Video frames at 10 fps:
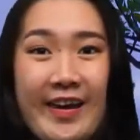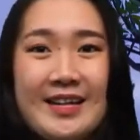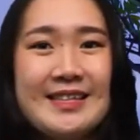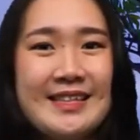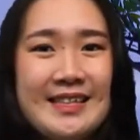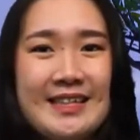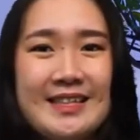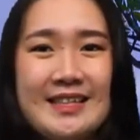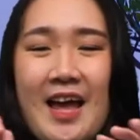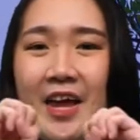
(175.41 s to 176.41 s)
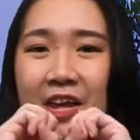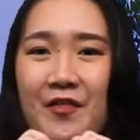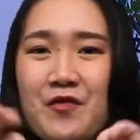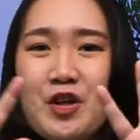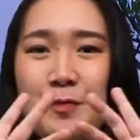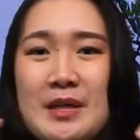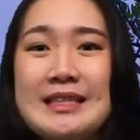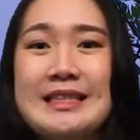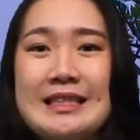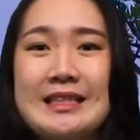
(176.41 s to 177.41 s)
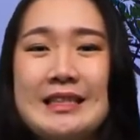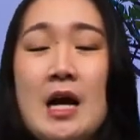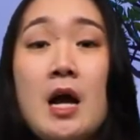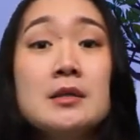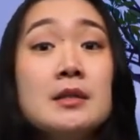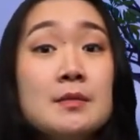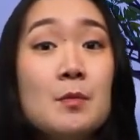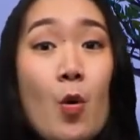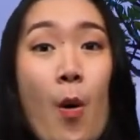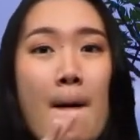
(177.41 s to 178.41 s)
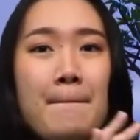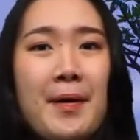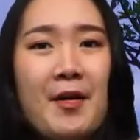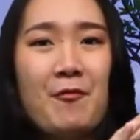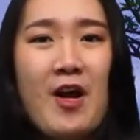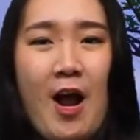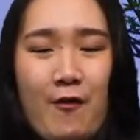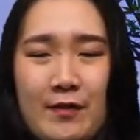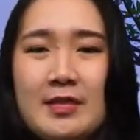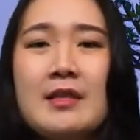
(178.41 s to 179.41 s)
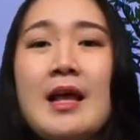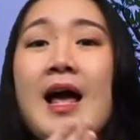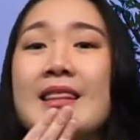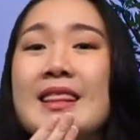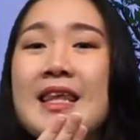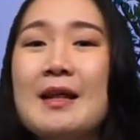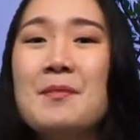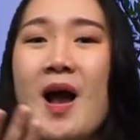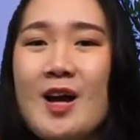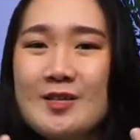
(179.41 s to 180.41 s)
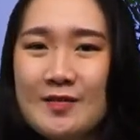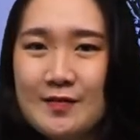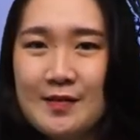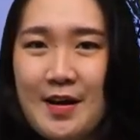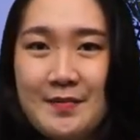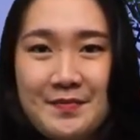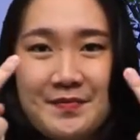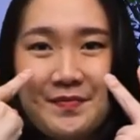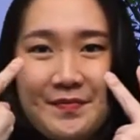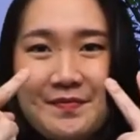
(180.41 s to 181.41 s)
Oke, sekian informasi hari ini. Semoga bermanfaat. Terima kasih sudah menonton.